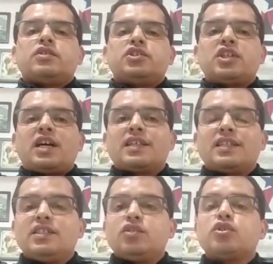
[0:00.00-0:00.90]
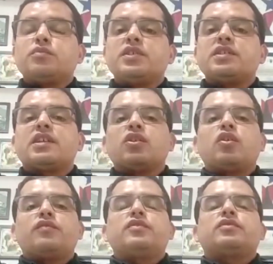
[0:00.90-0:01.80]
já que em
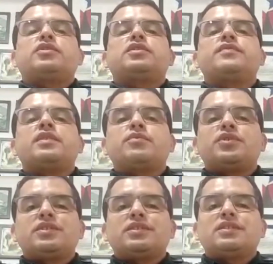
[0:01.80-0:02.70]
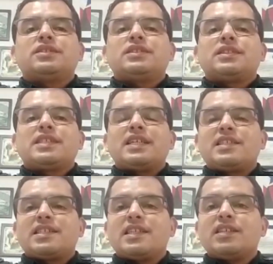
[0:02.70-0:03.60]
2019 nós tivemos
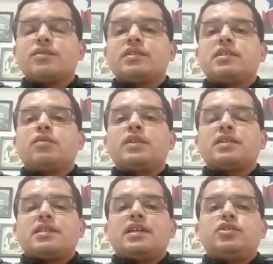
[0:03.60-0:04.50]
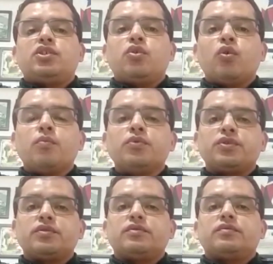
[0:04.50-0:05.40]
757 roubos,
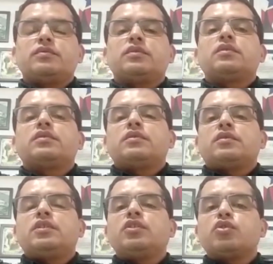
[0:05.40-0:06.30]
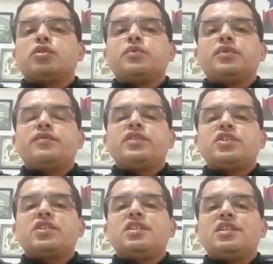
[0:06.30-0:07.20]
em
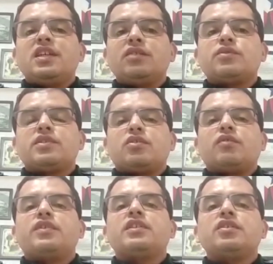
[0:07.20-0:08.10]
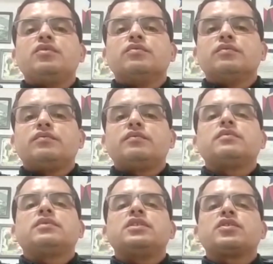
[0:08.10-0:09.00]
2020 591.
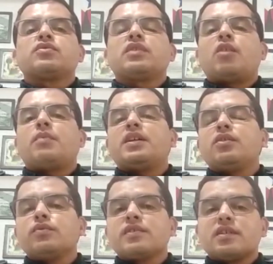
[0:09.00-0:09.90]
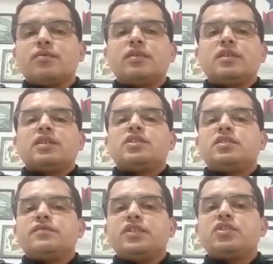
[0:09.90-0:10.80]
Isso dá uma redução
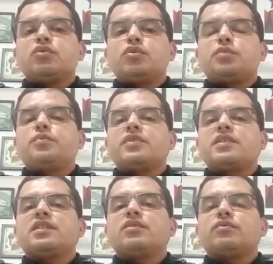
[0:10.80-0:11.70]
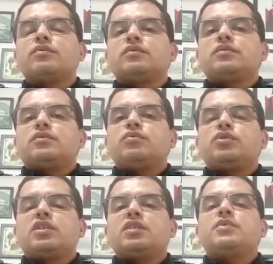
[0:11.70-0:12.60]
de 22%
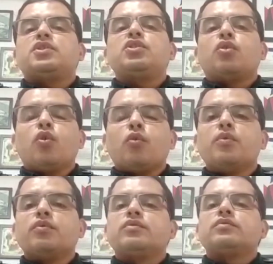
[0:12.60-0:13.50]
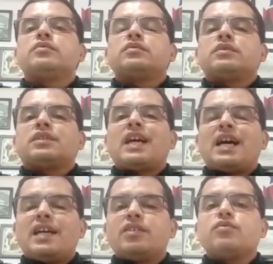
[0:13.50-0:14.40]
nos crimes de roubo na
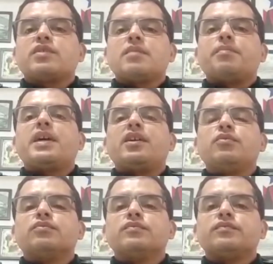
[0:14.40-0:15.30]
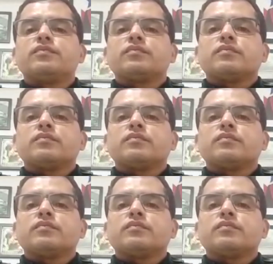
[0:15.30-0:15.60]
área do CPR1.